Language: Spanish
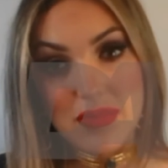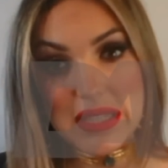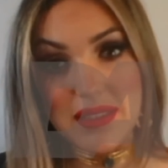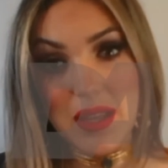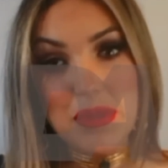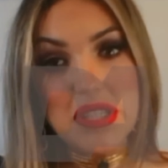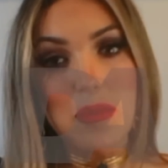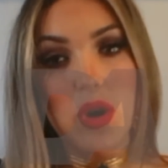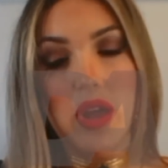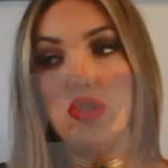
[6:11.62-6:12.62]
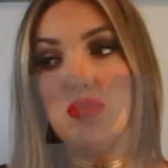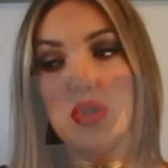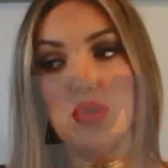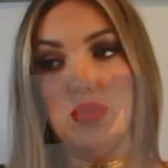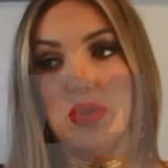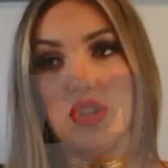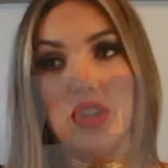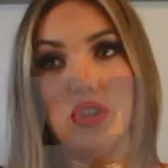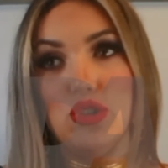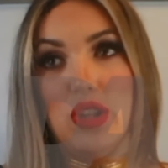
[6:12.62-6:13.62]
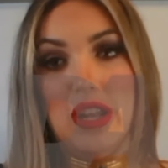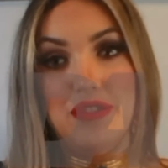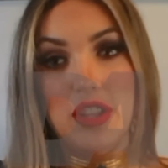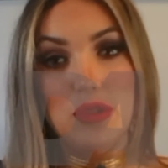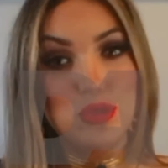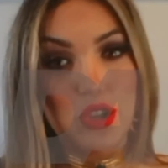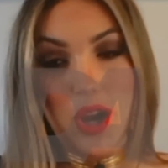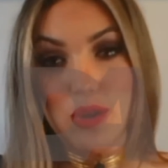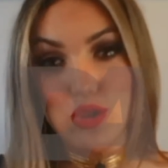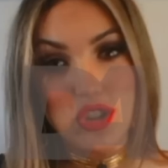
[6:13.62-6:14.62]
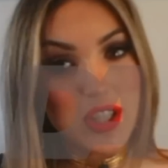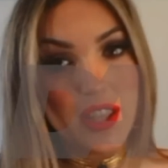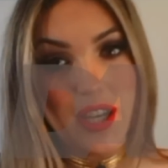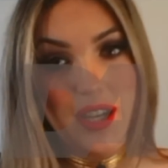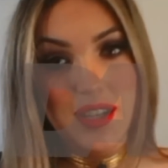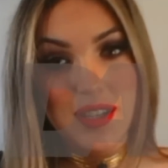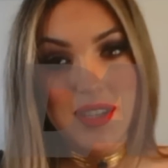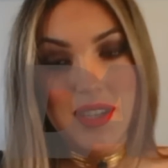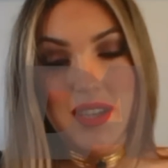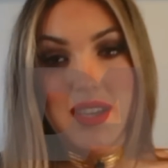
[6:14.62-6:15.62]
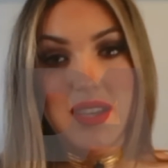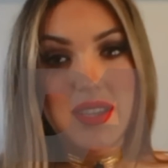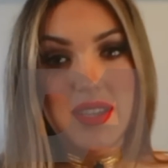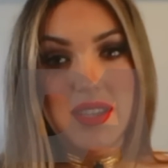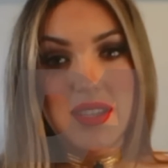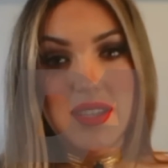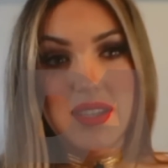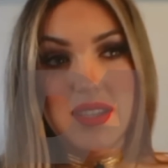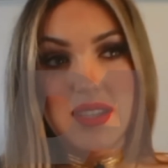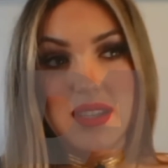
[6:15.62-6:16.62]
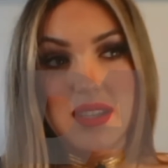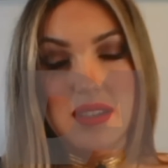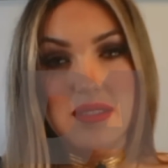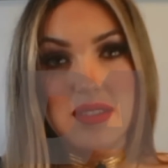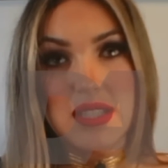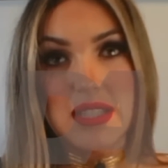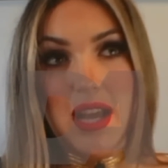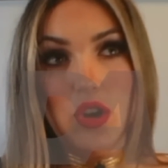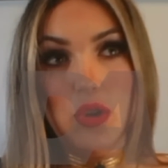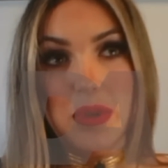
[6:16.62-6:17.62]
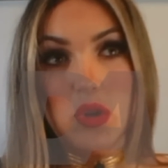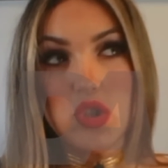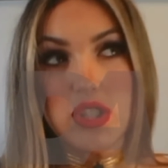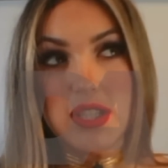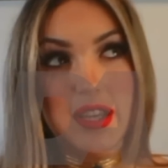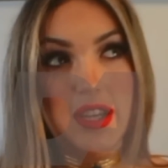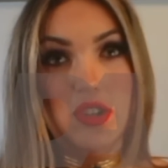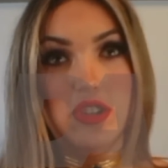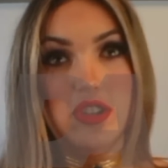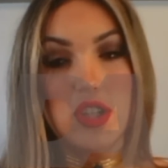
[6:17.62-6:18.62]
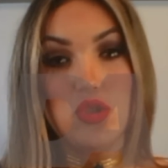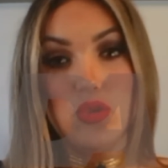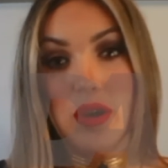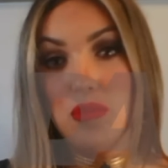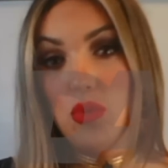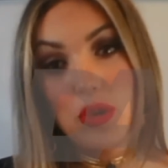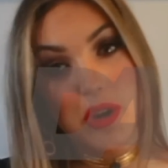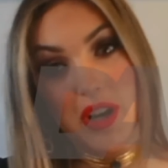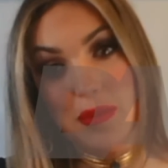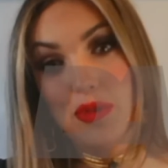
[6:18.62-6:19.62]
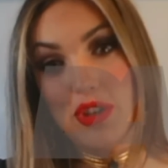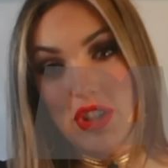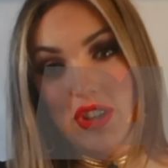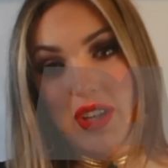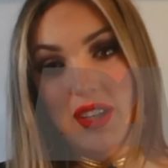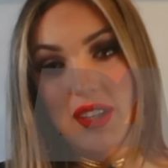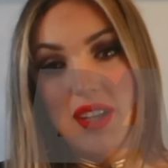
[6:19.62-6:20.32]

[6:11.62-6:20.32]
de mis abogados, por supuesto, tengo toda la fe del mundo en la justicia y si algo me considero es una muy buena profesional.